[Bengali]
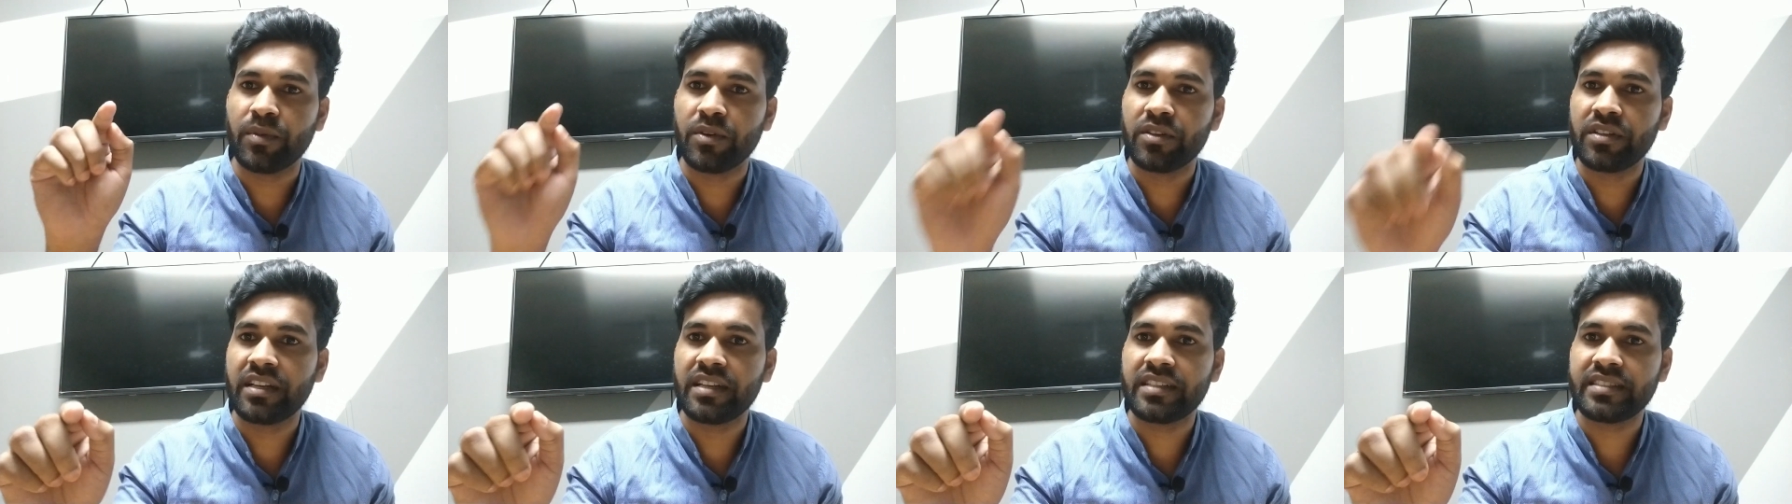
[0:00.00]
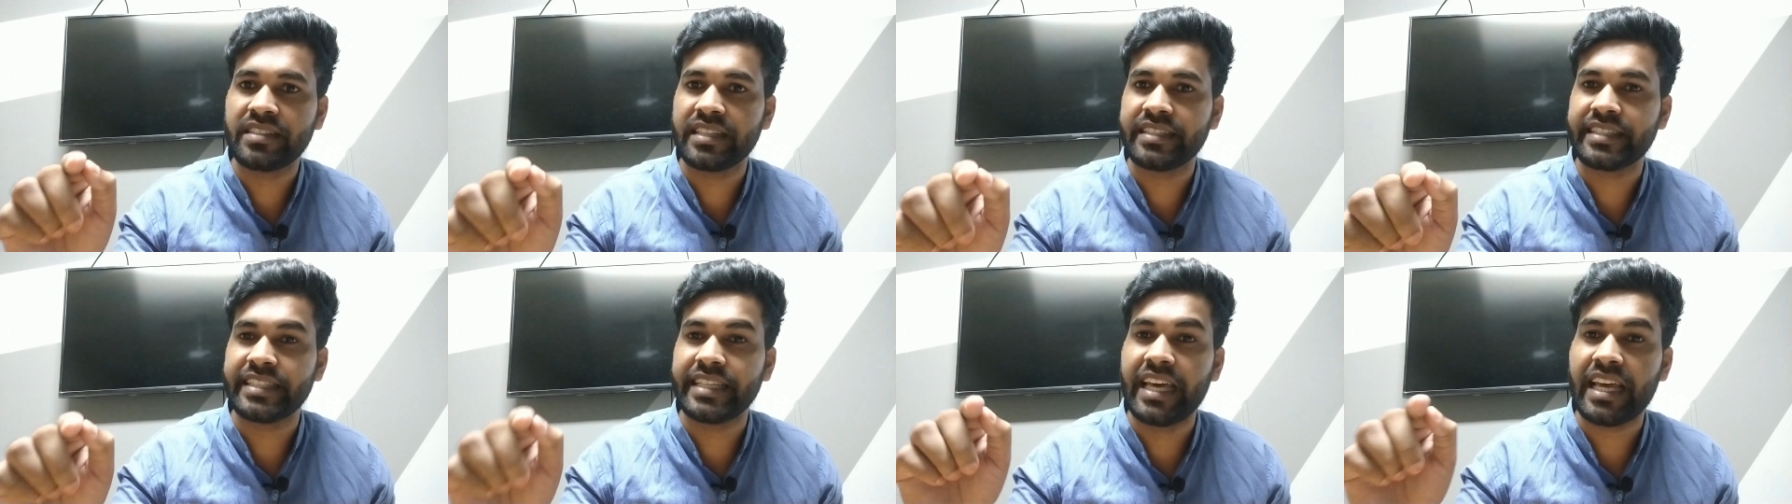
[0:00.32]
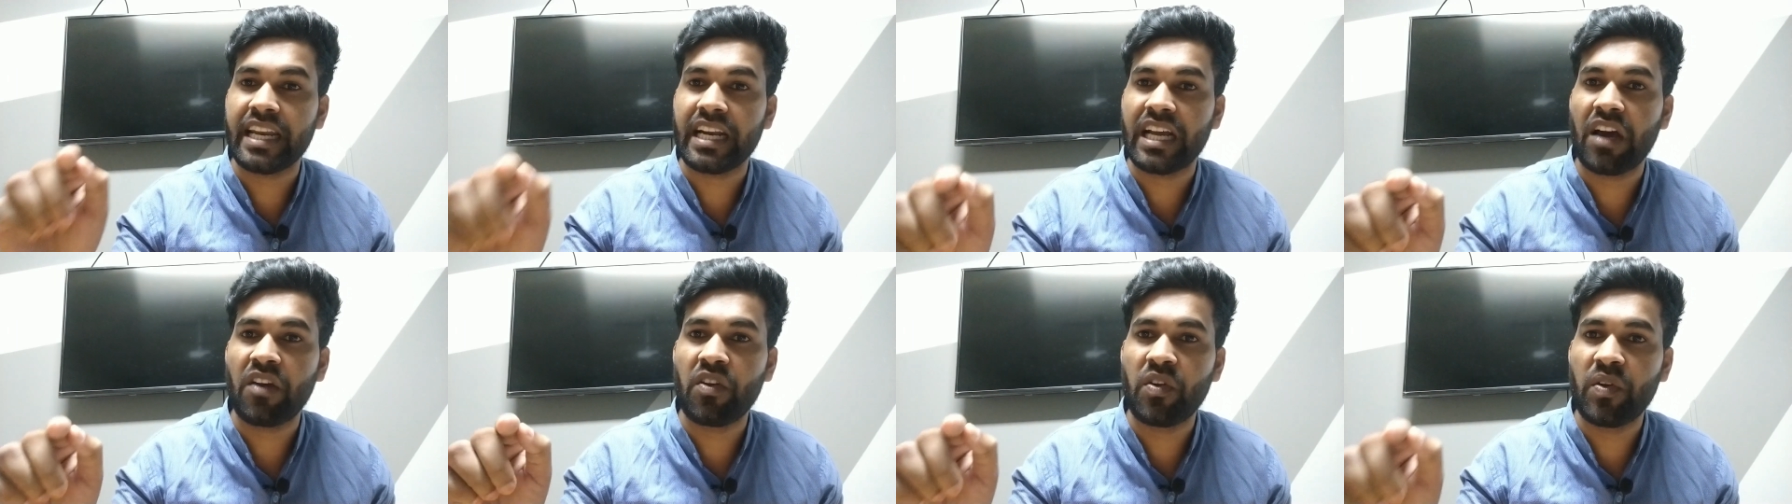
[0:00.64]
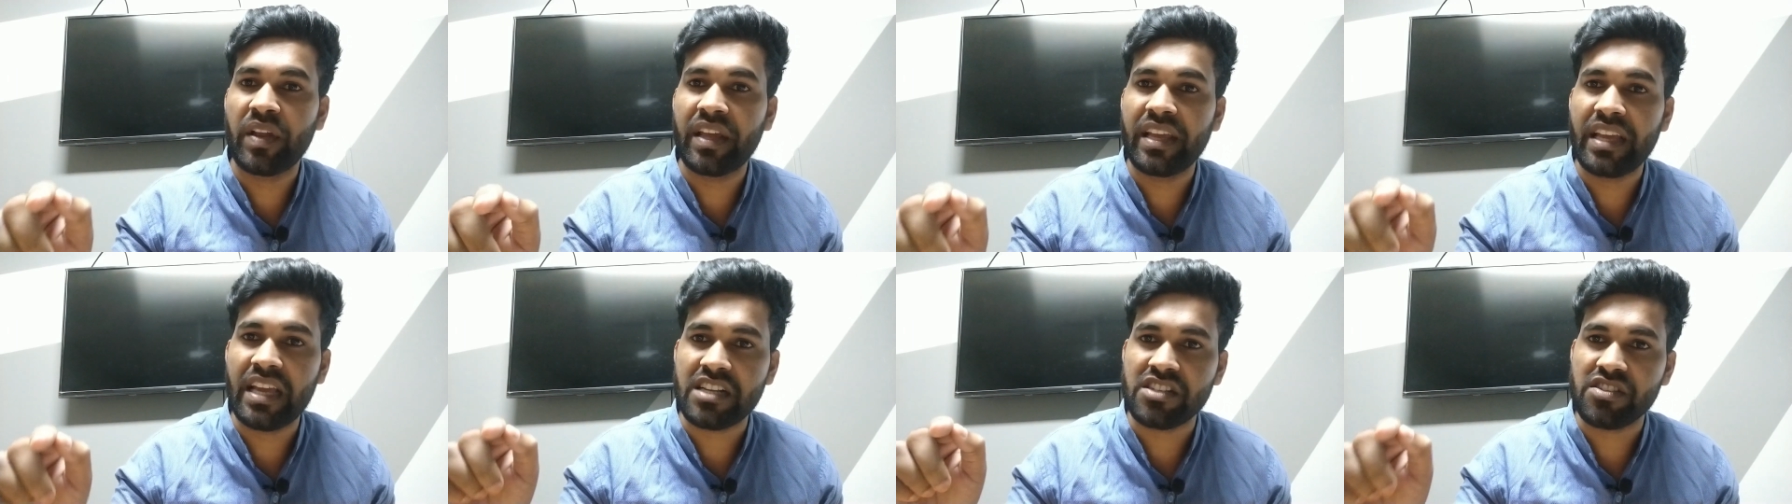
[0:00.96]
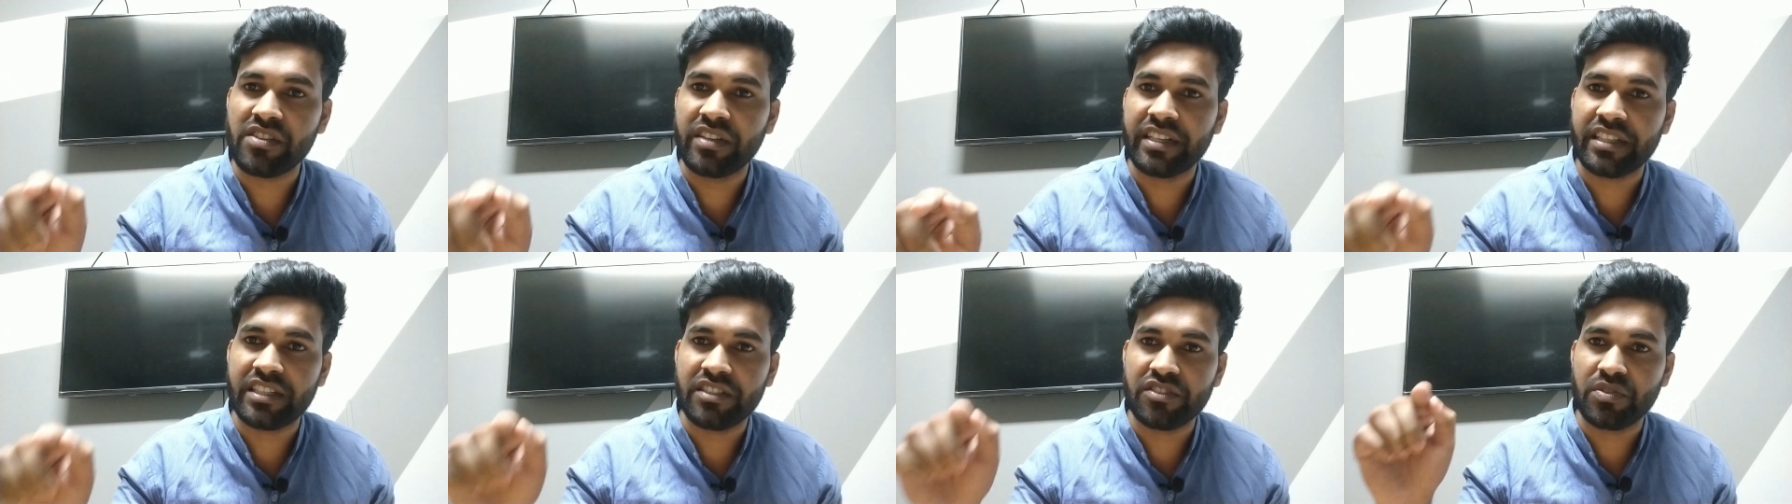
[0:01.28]
বোনের জাতি এর কারণেই
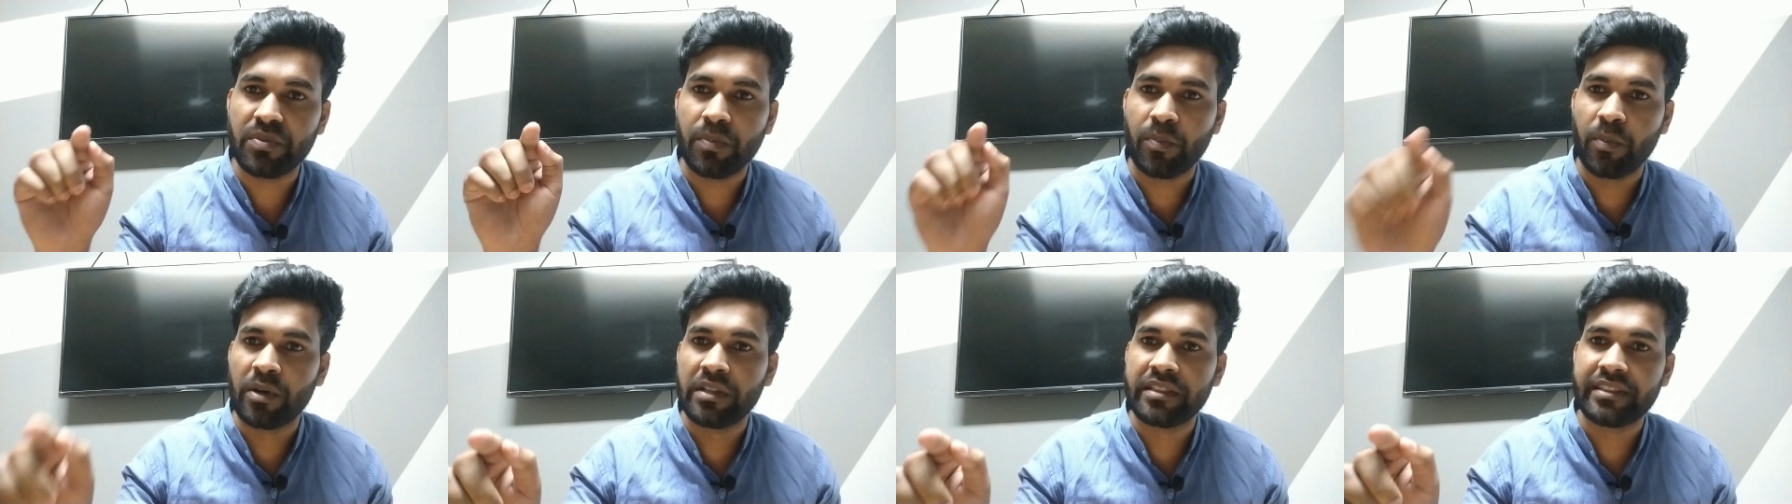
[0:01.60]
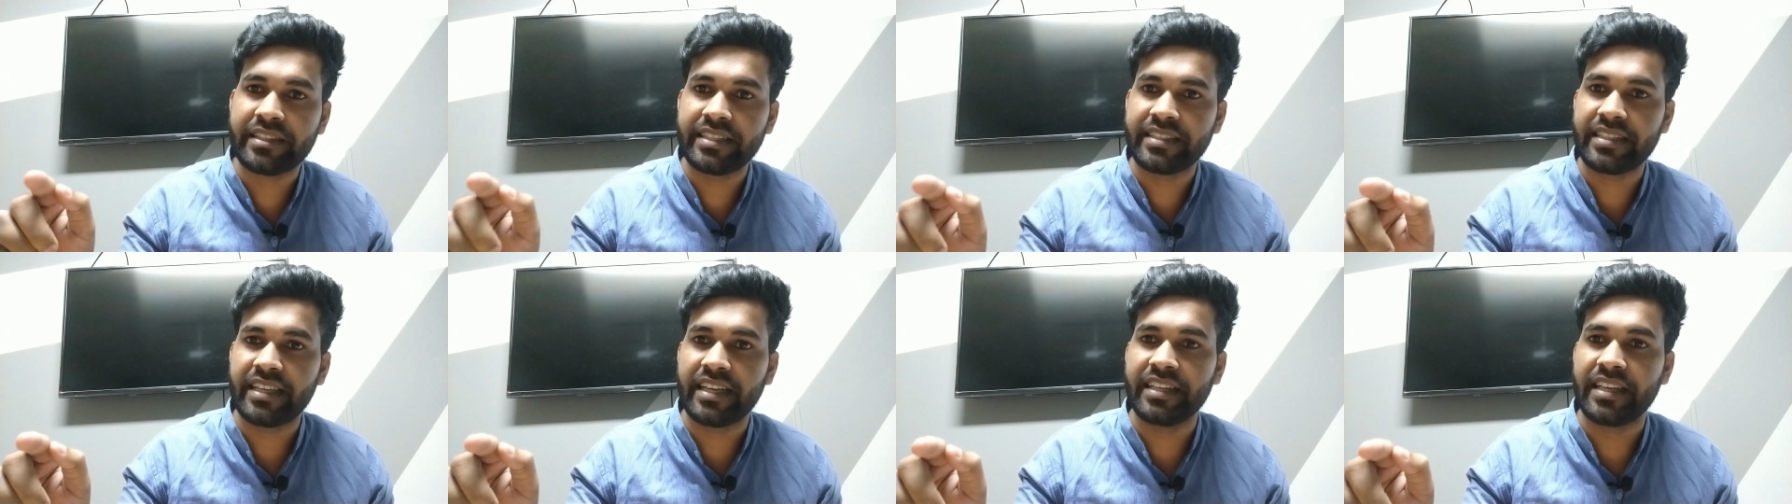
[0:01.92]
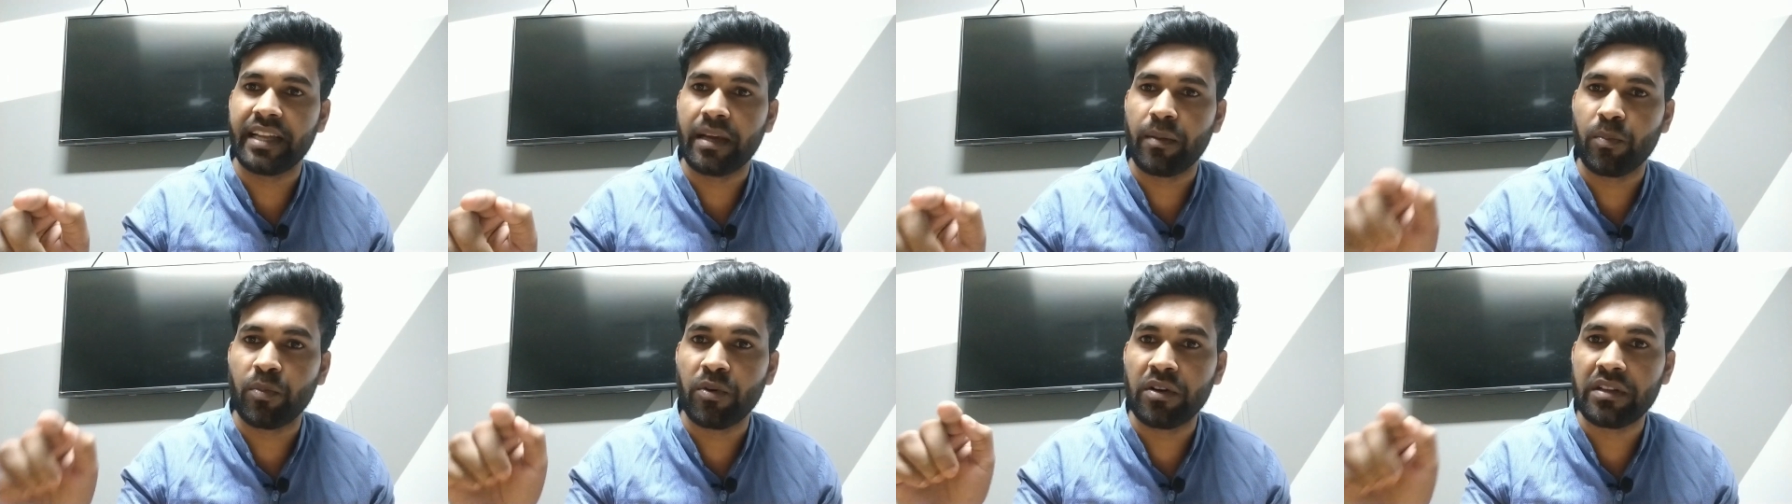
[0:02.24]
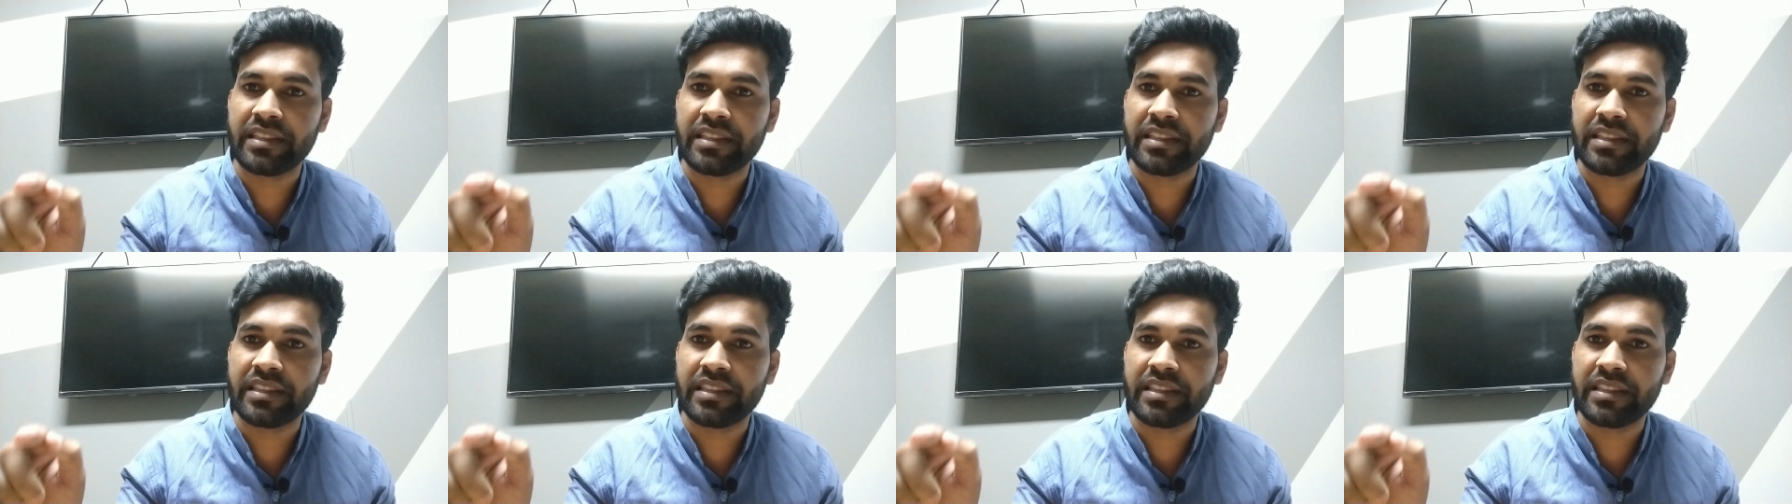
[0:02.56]
আসলে কিছু বলতে যাই না